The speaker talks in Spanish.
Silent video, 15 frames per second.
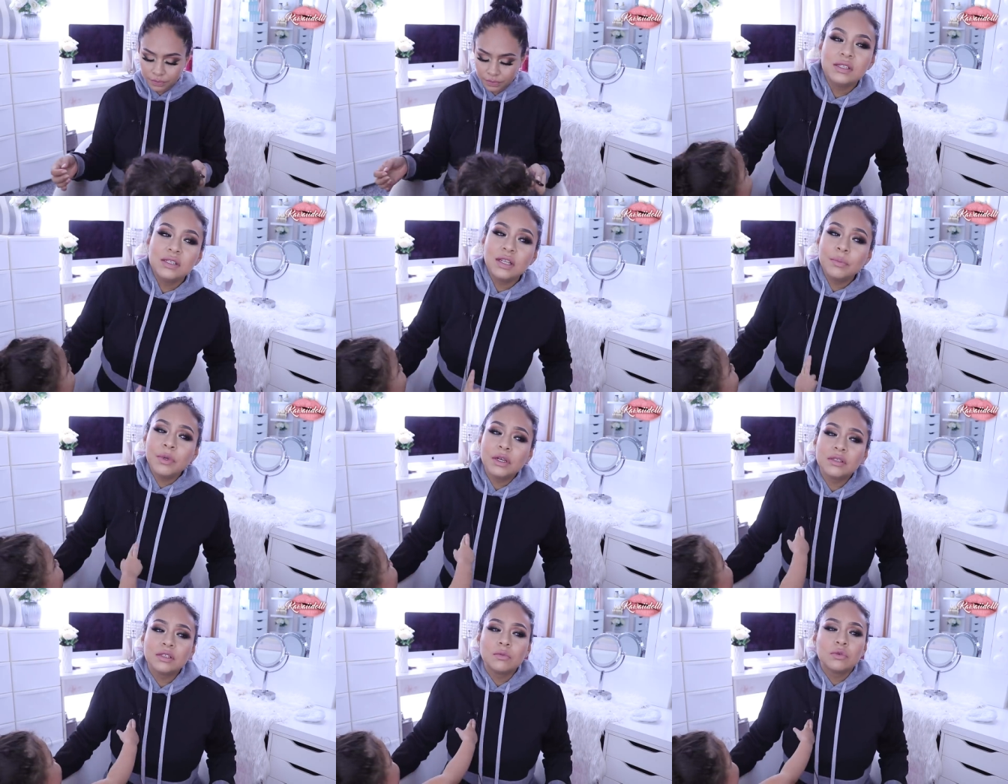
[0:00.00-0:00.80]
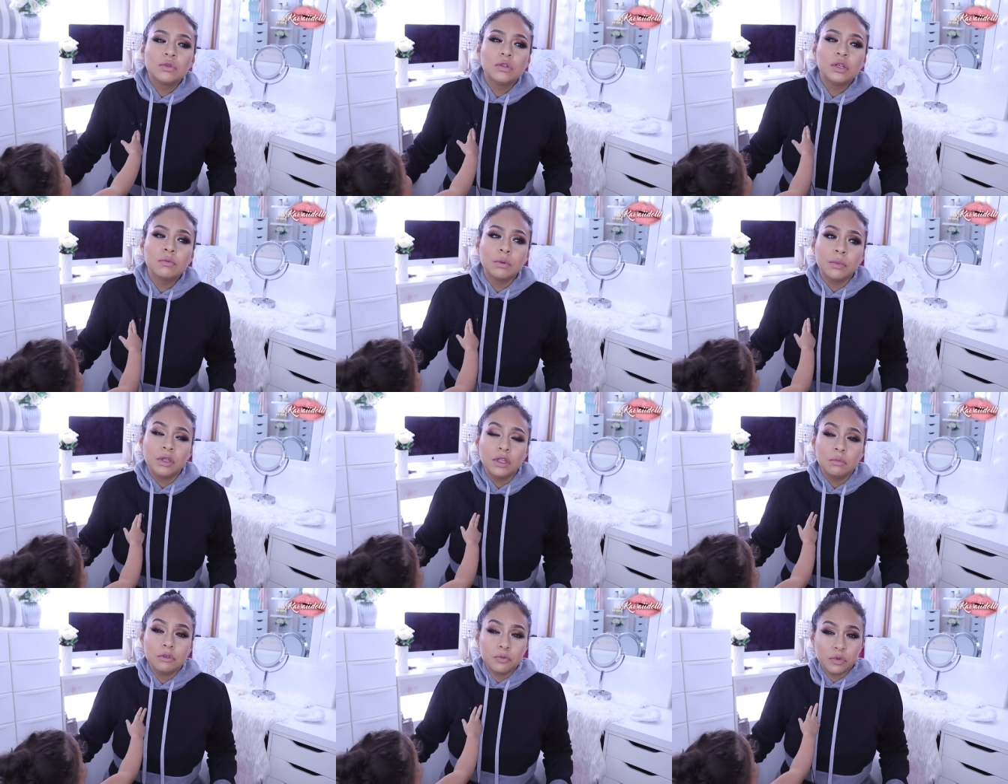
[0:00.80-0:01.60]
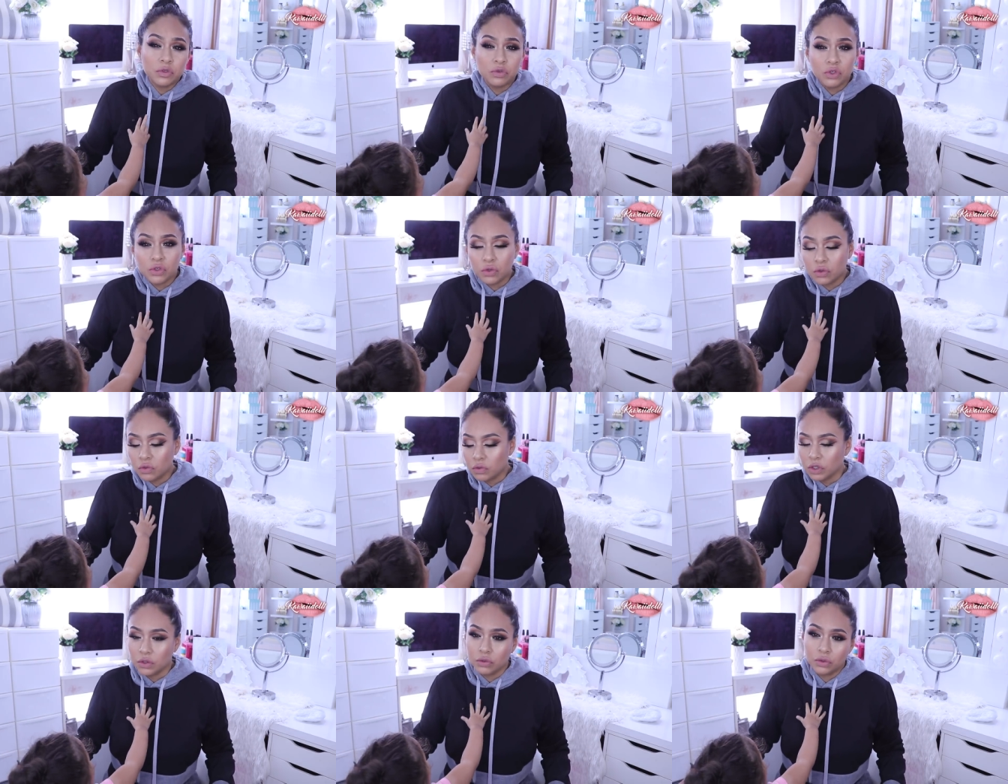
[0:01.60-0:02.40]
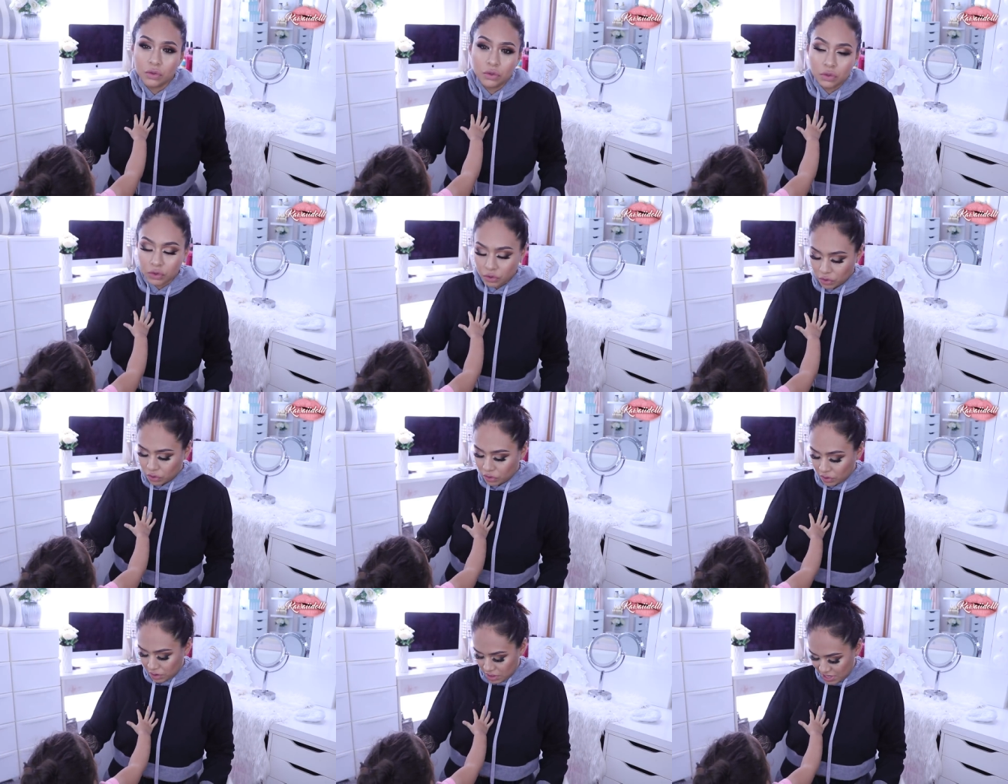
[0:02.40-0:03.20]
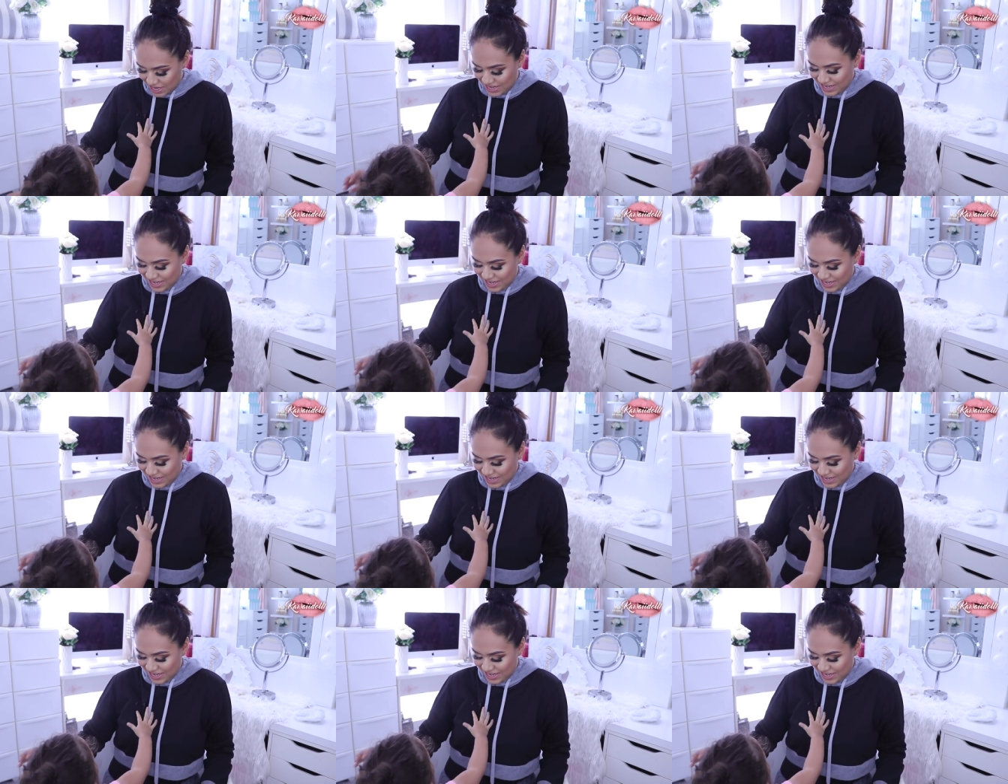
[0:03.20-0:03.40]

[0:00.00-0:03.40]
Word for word: Así también hacemos últimamente mi esposo y yo, bueno, todos nosotros,